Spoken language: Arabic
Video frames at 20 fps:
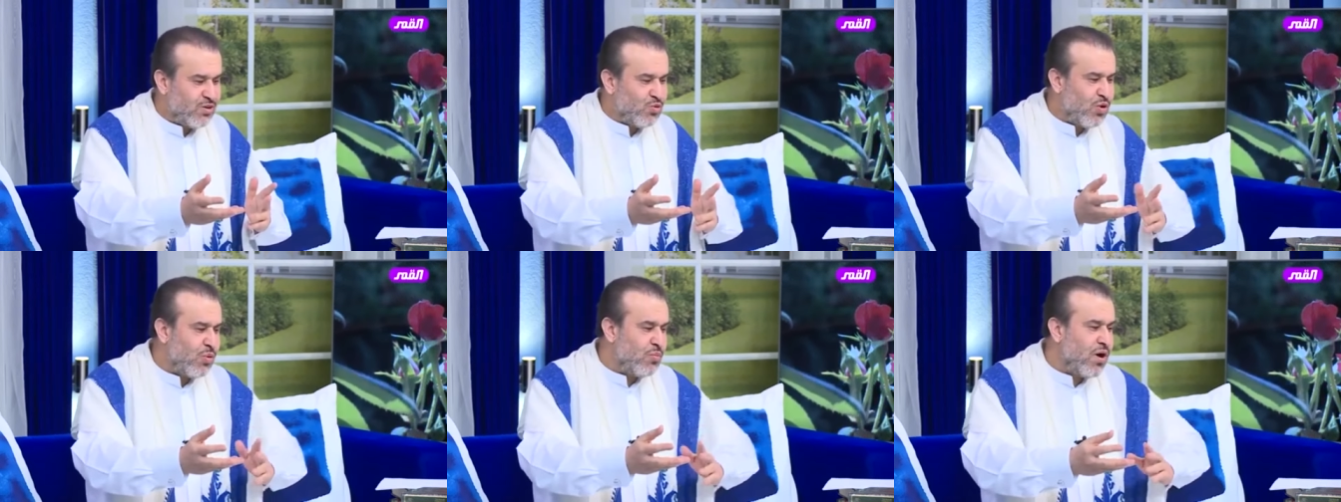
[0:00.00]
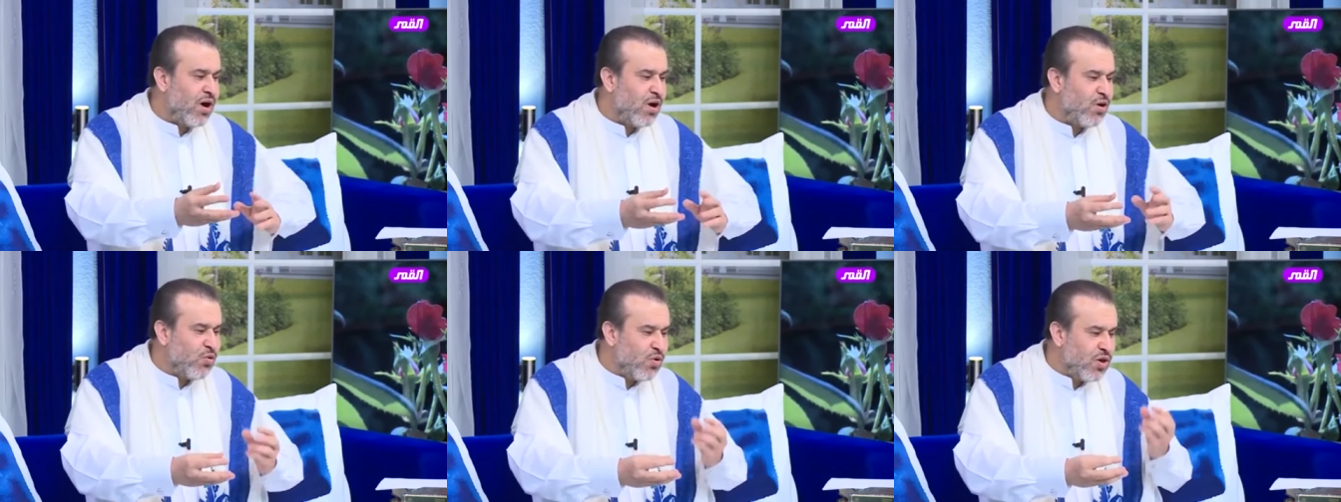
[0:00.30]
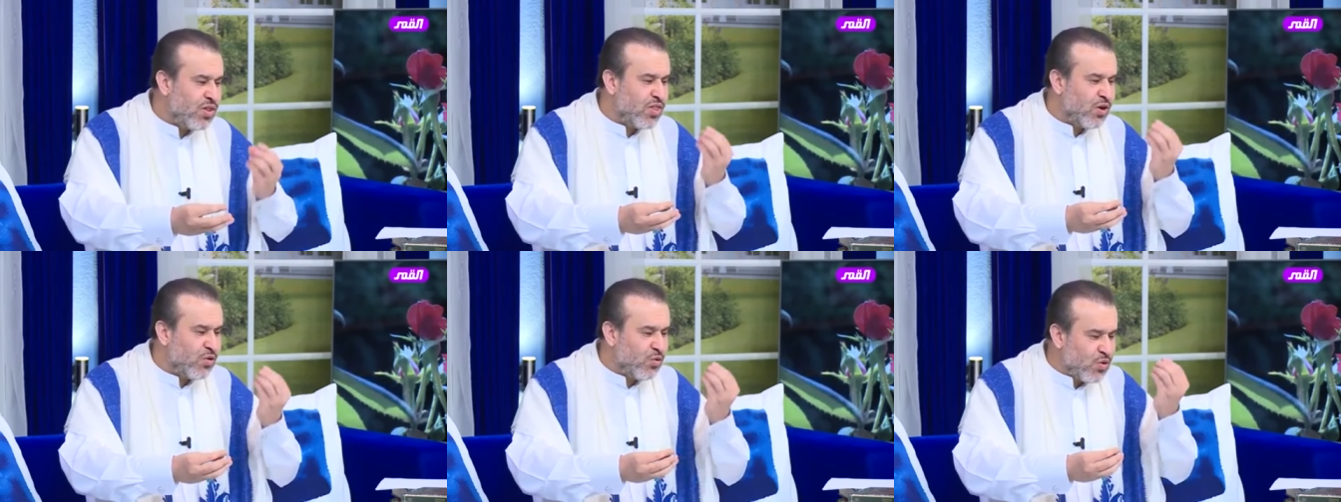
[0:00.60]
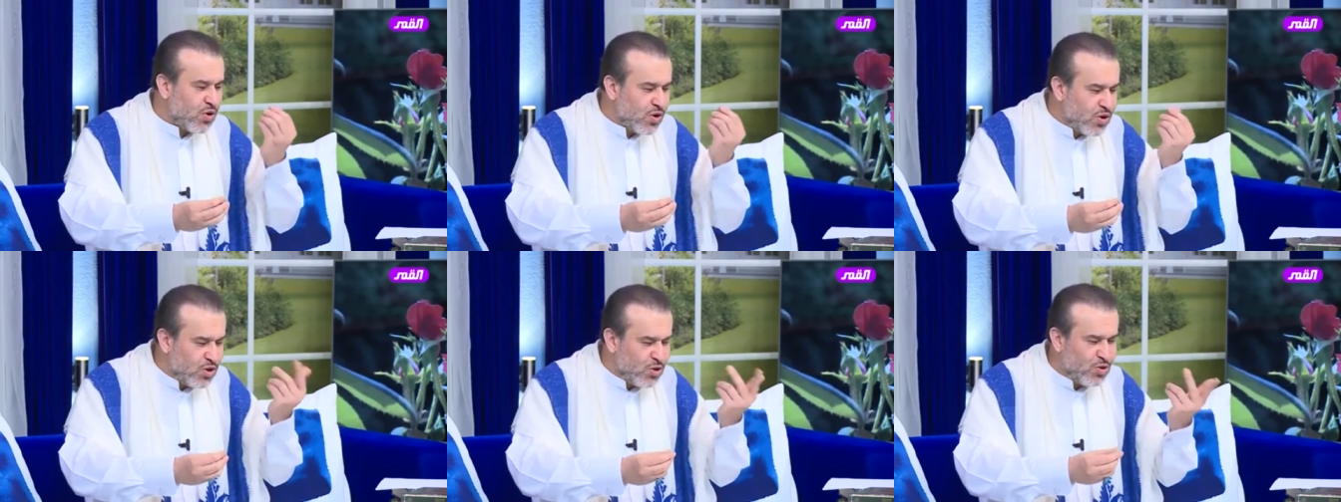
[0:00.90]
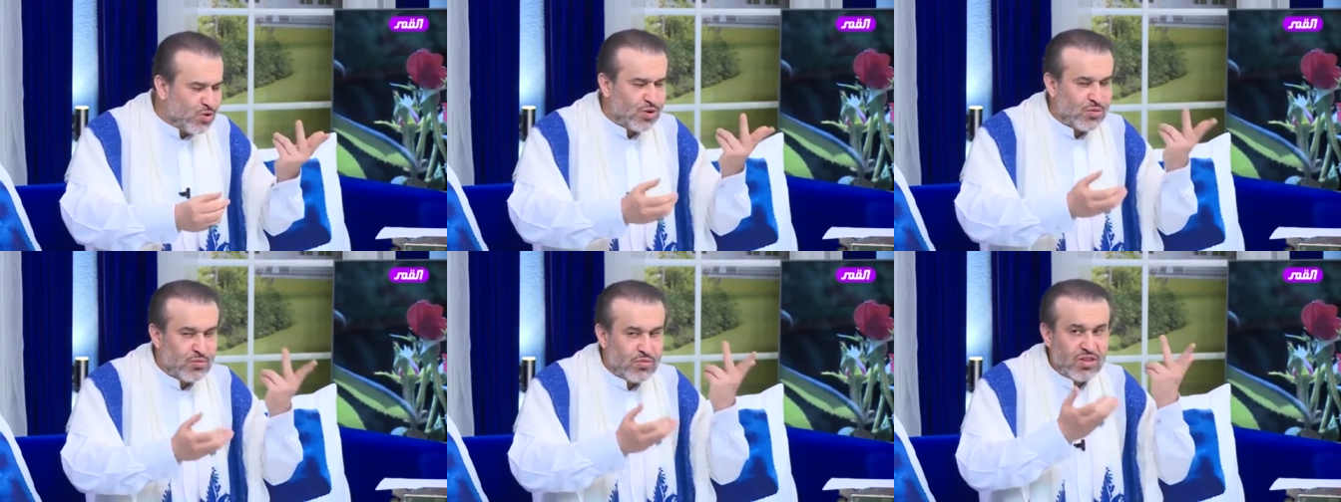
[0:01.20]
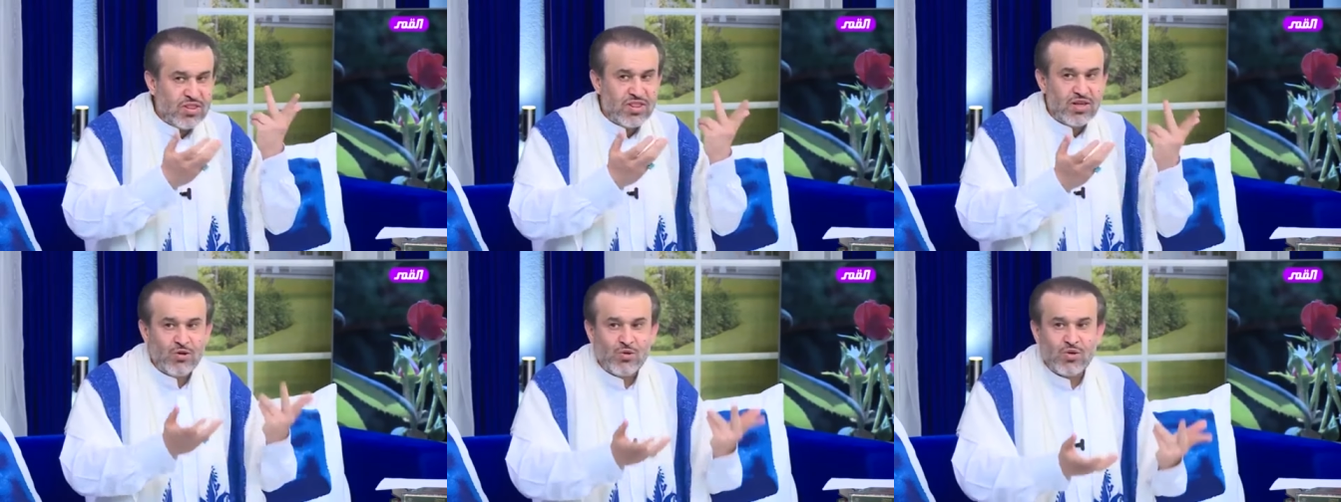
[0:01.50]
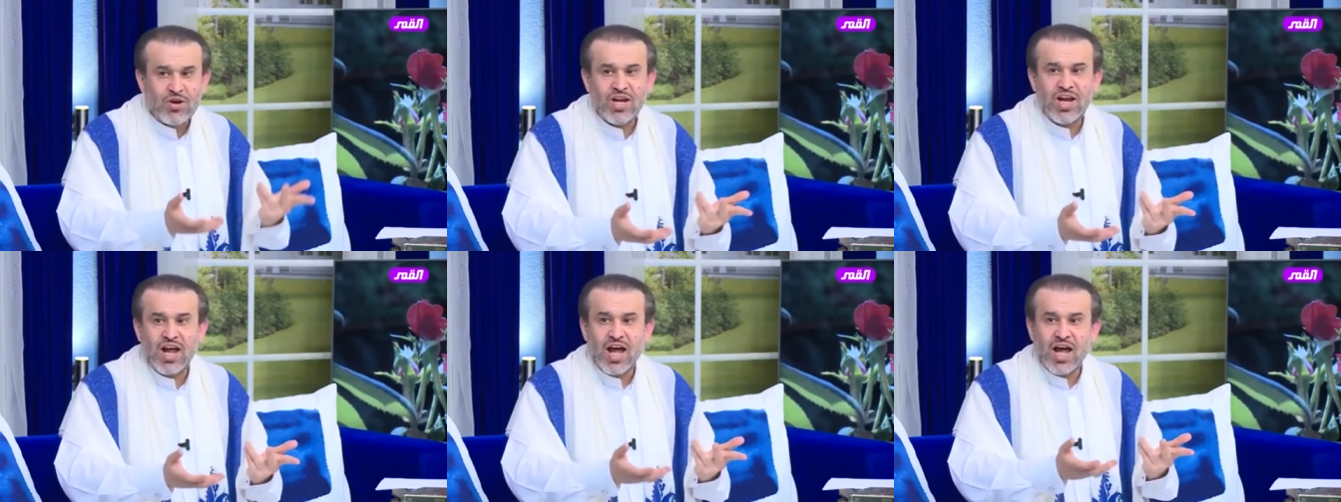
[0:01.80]
وما هو ذوقي
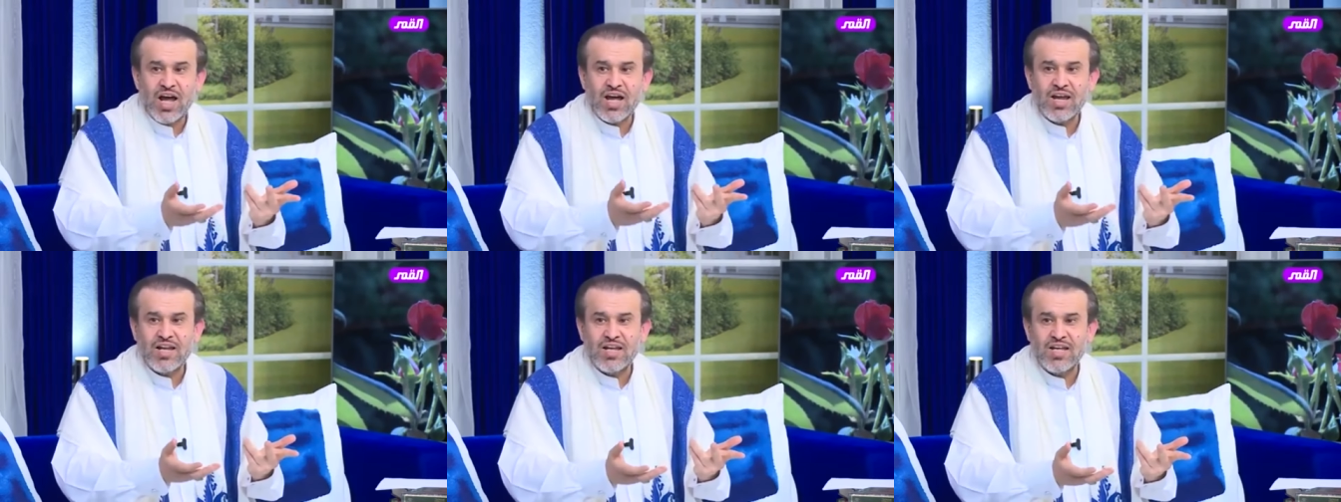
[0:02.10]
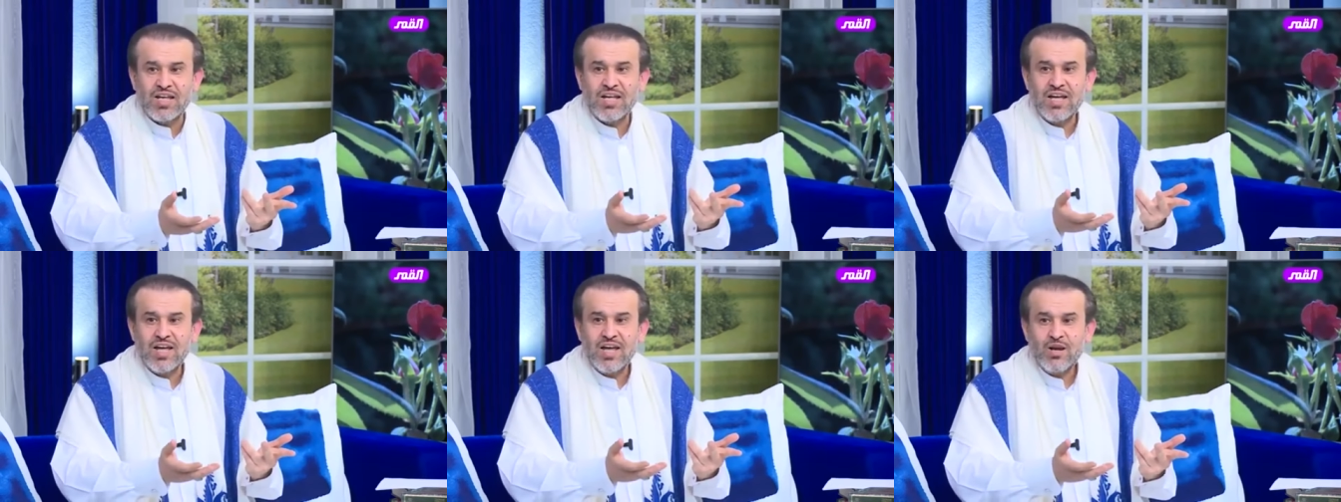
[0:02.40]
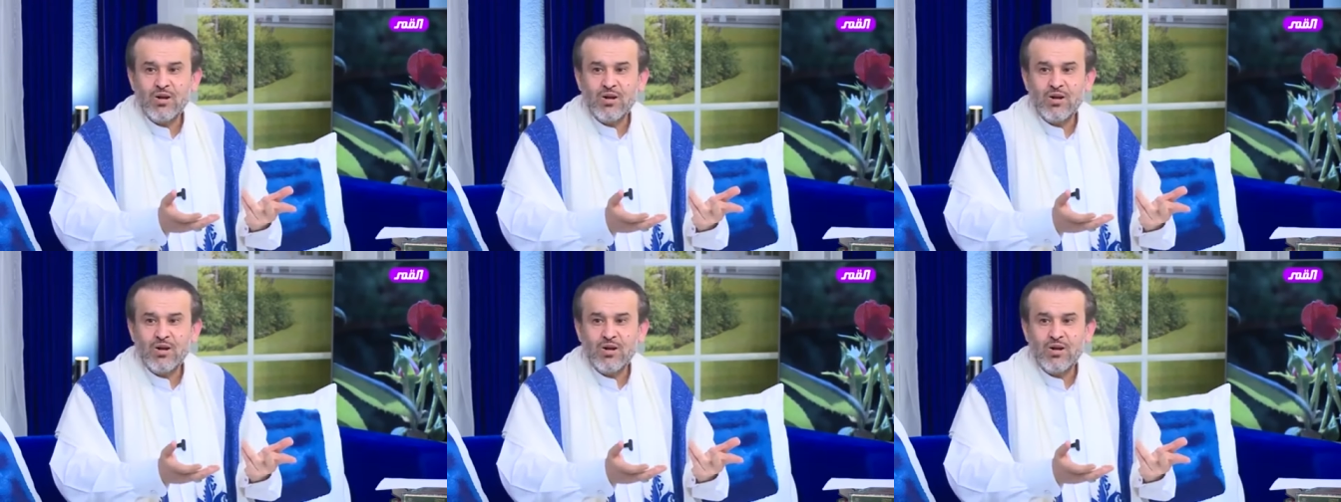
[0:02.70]
بالذوق العقلي